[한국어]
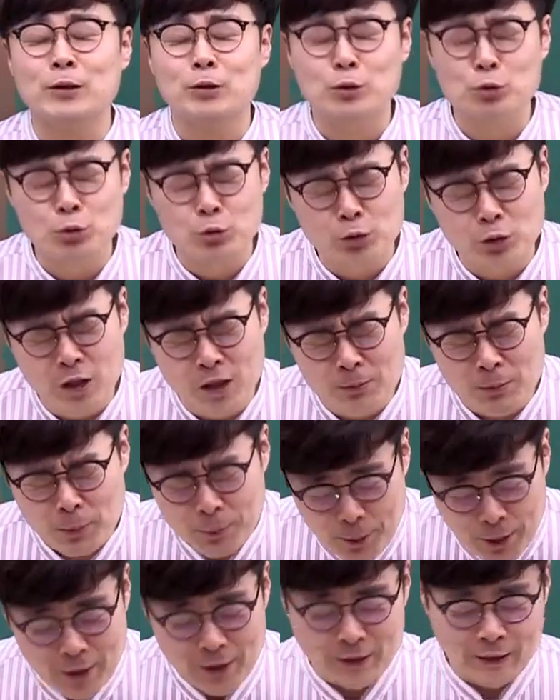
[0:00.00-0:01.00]
유월
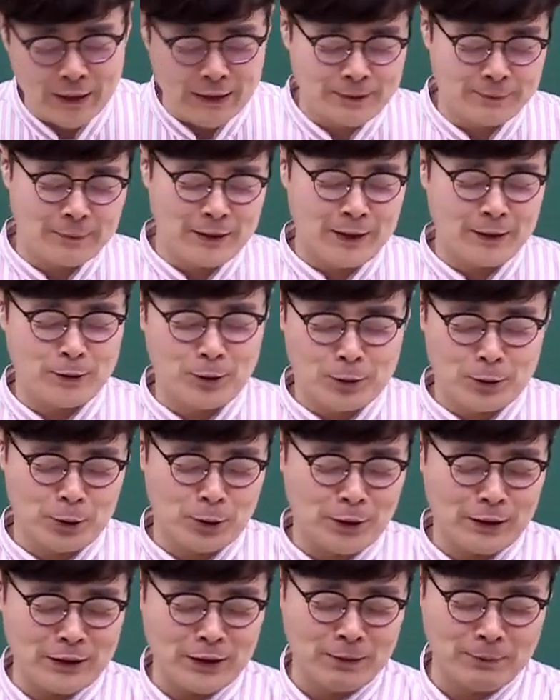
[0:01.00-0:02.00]
모평이 끝났습니다. 저도
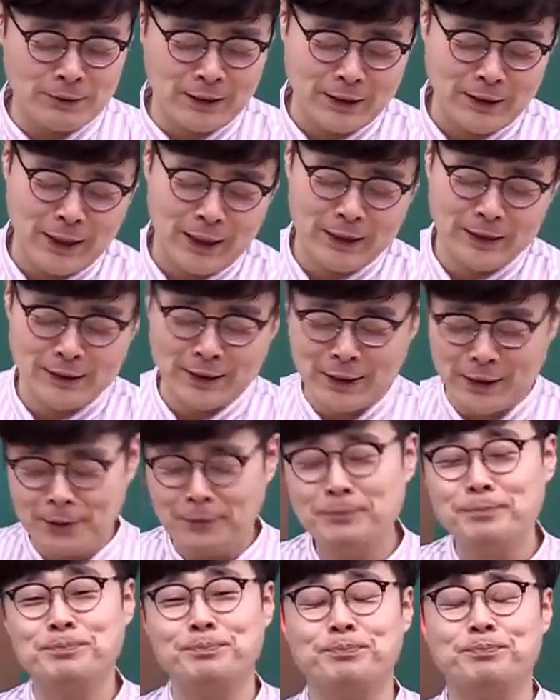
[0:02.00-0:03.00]
여기 시험지가 딱 있는데요.
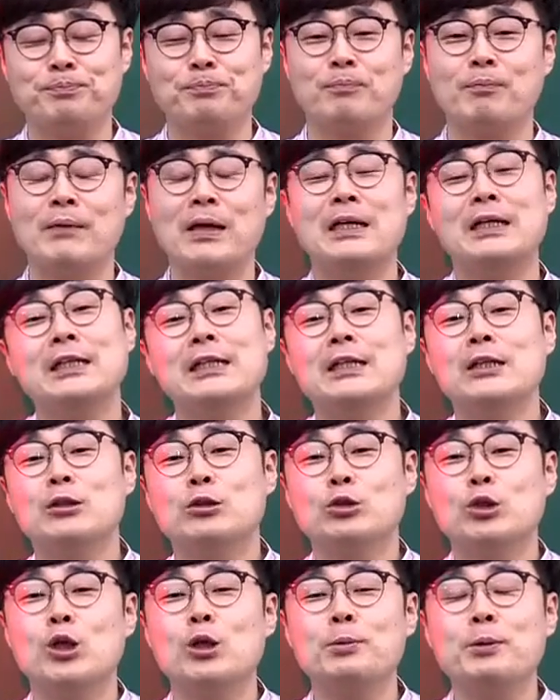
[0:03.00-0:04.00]
음,
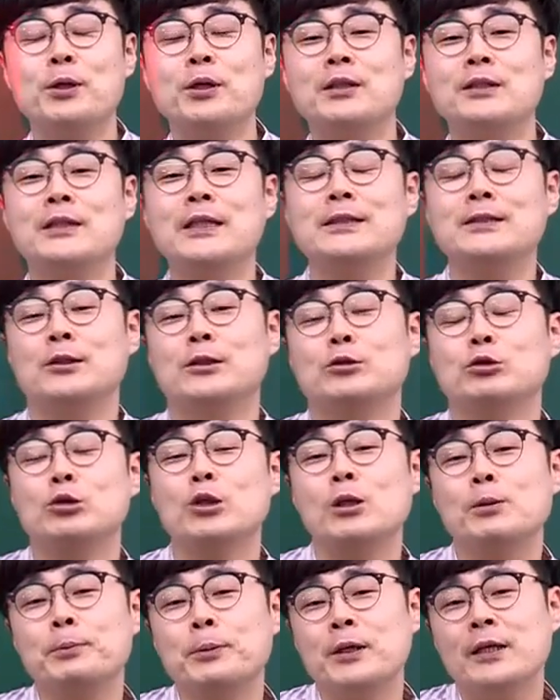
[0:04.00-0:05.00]
유월 모평이 끝났어요.
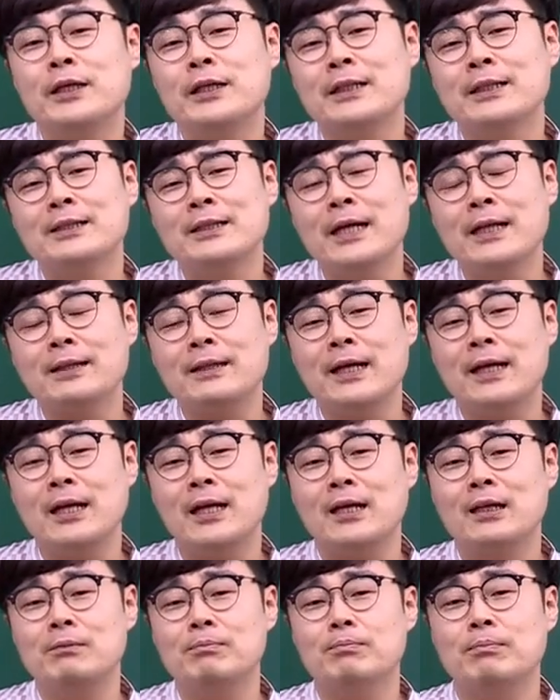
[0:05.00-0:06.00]
유월 모평이
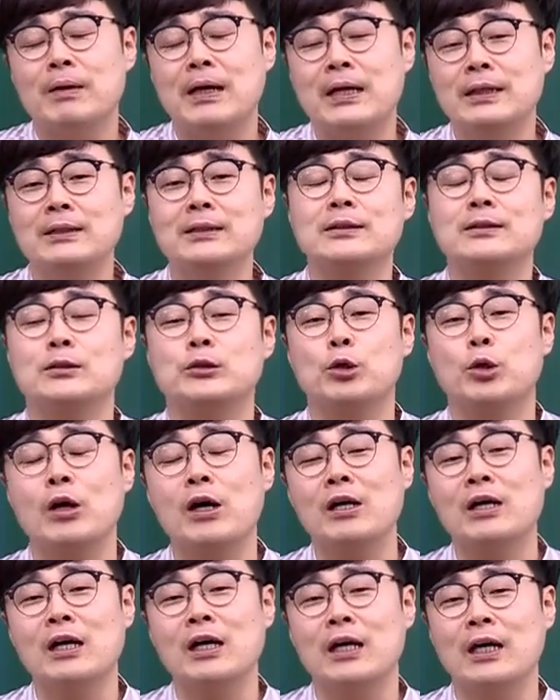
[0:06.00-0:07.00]
끝났다라는 말은
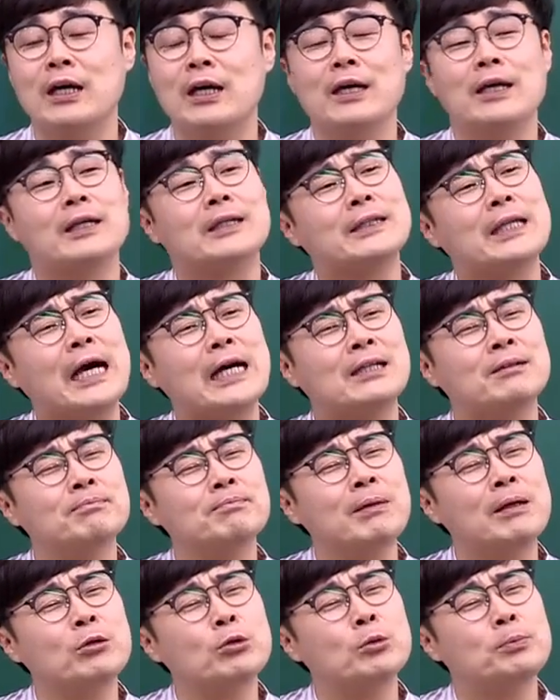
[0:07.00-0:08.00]
정확하게 다른
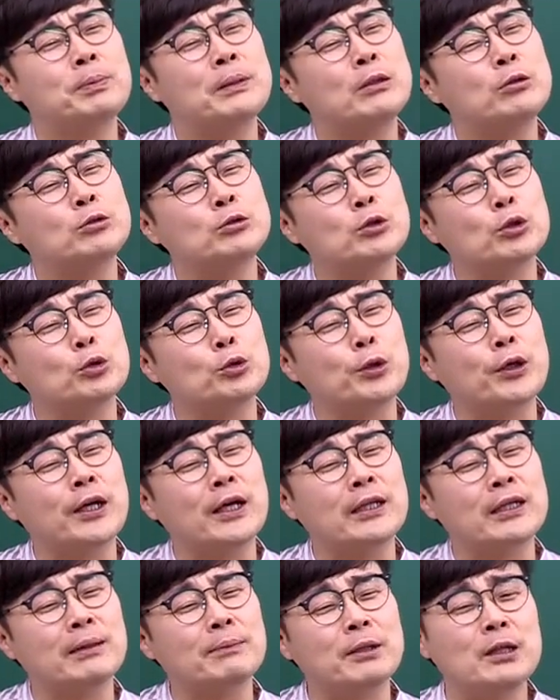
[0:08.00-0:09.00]
말로 비유적으로
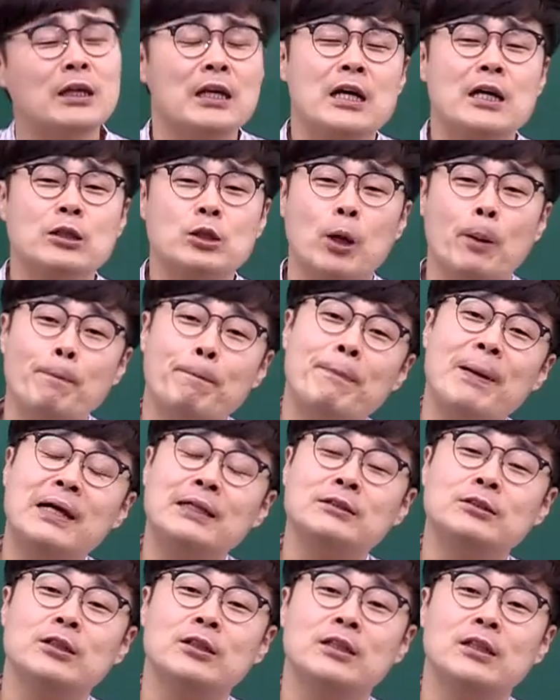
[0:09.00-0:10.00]
얘기한다면
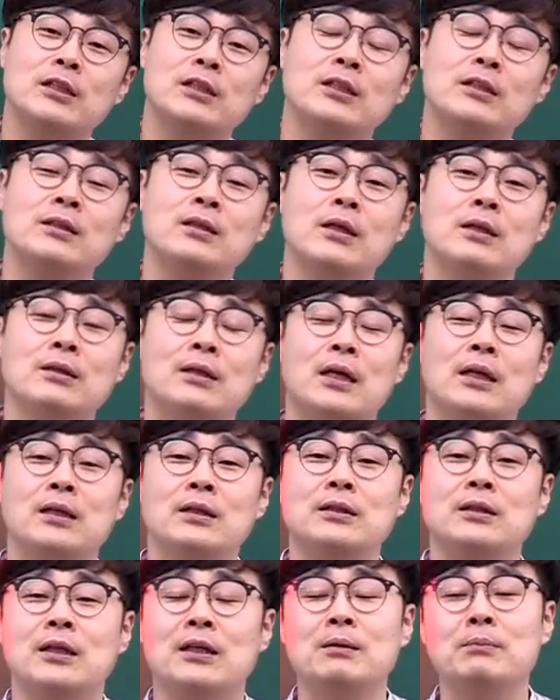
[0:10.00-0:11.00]
전반전이
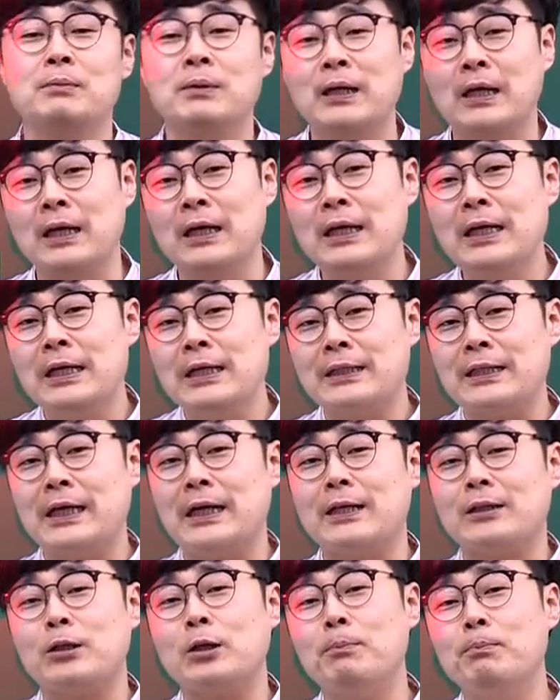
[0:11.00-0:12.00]
끝났다는 얘기입니다.
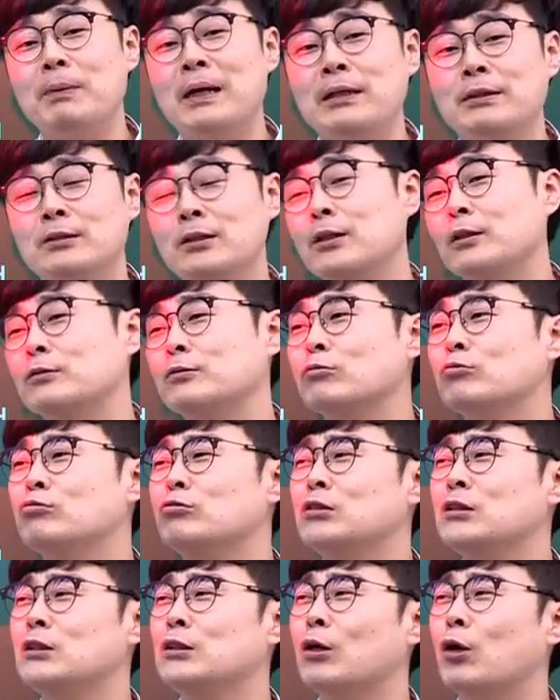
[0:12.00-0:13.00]
자, 전반전.
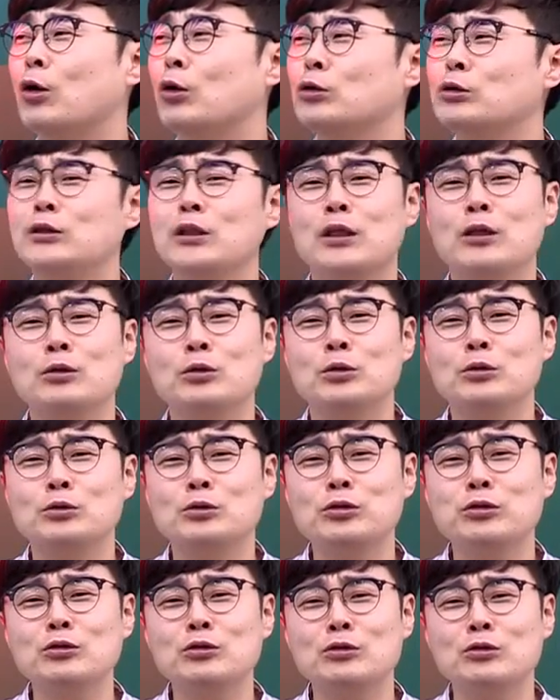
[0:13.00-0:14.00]
우리 어제도
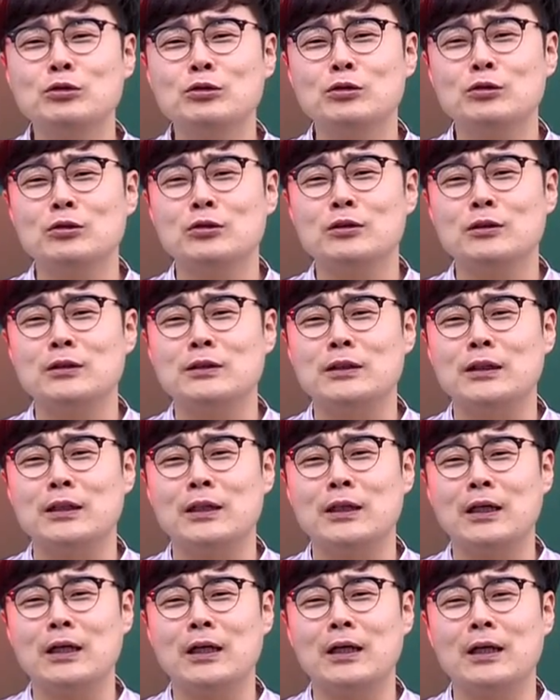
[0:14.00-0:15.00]
축구를
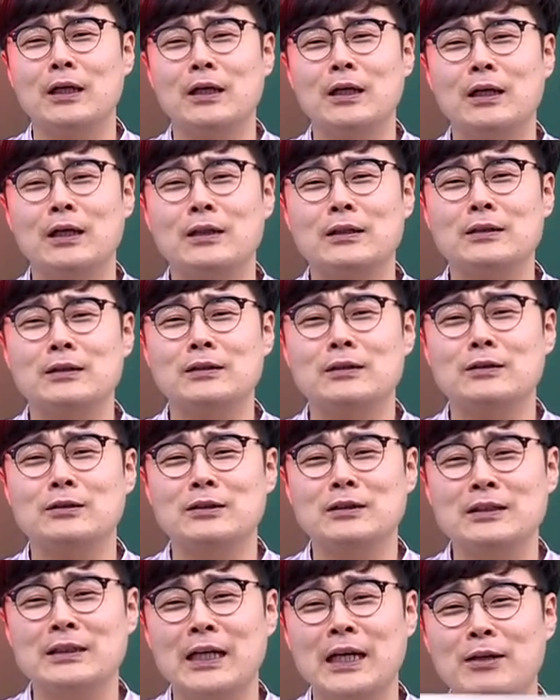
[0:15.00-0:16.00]
제가 그
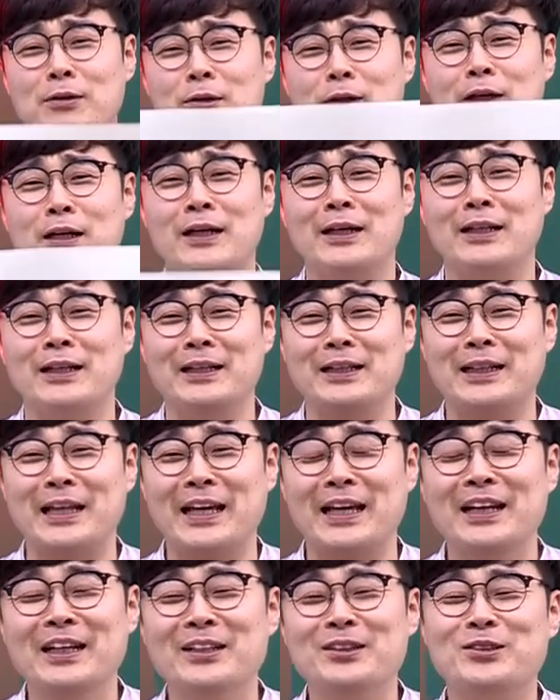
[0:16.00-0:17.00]
해설강의
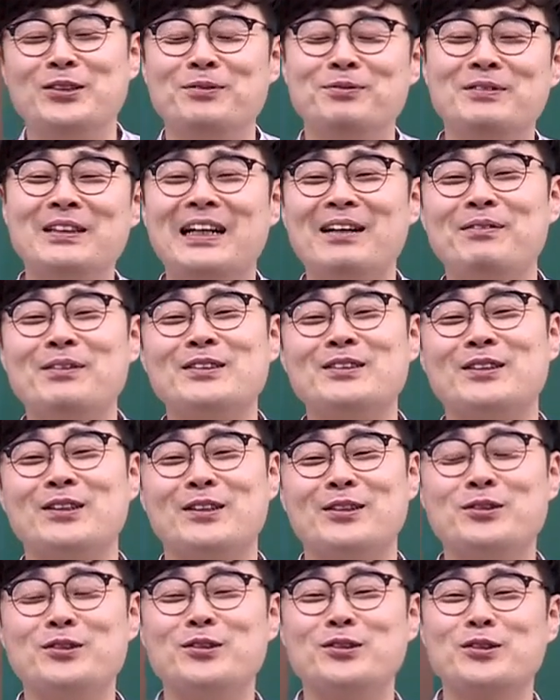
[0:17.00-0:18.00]

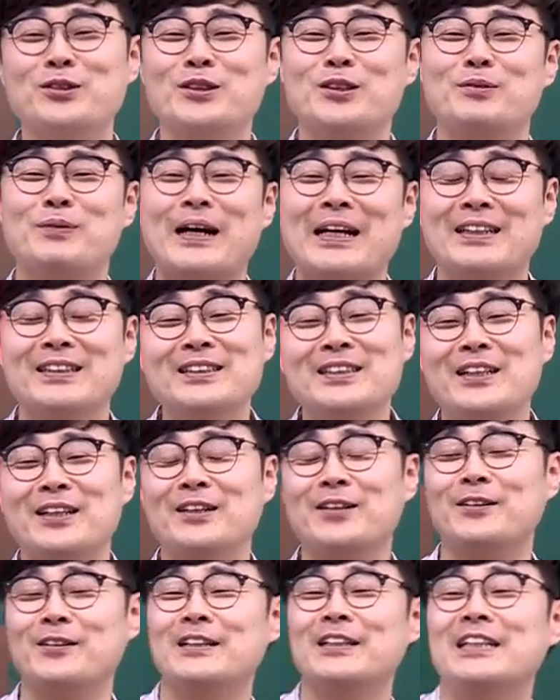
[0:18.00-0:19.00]
준비하면서 축구를
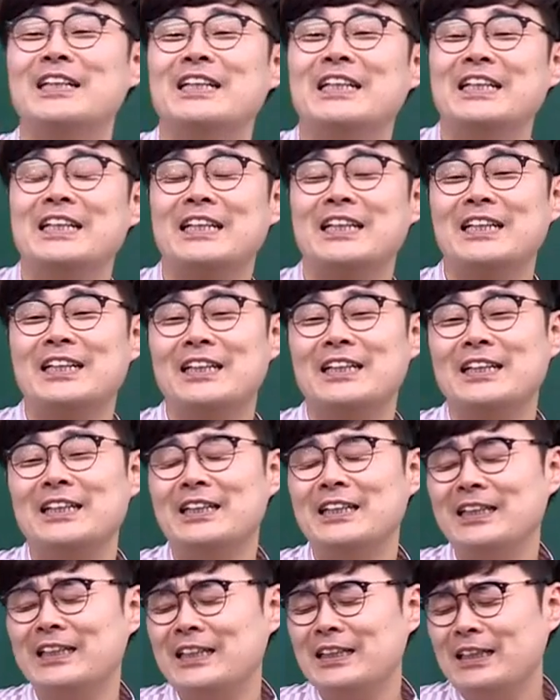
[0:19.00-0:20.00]
봤는데요.
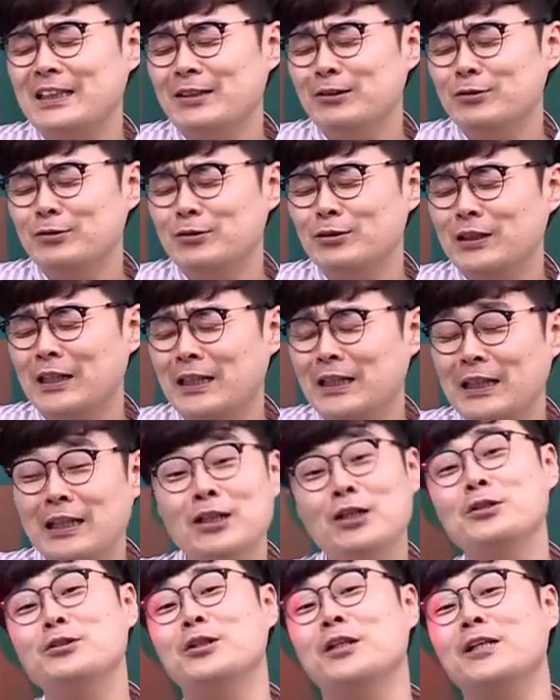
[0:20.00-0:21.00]
이 우리가
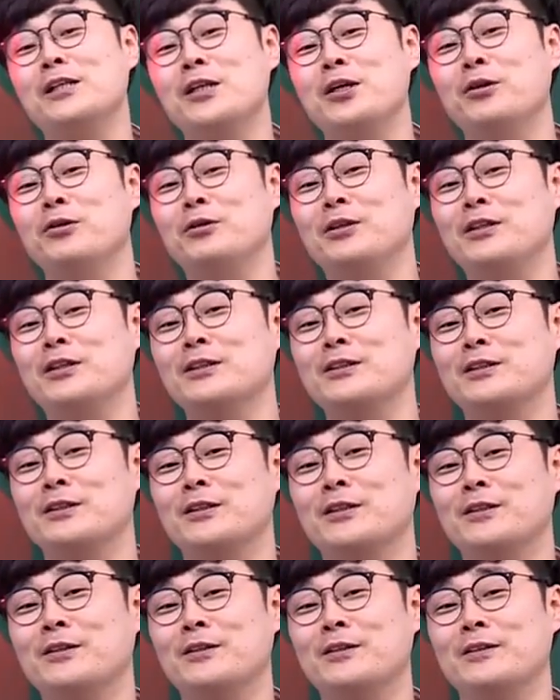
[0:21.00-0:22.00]
이겼죠. 일 대 영으로
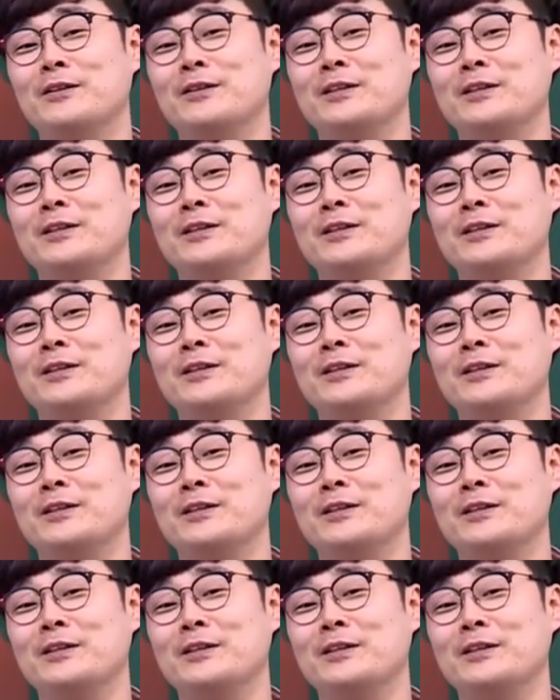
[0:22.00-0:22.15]
이겼어요.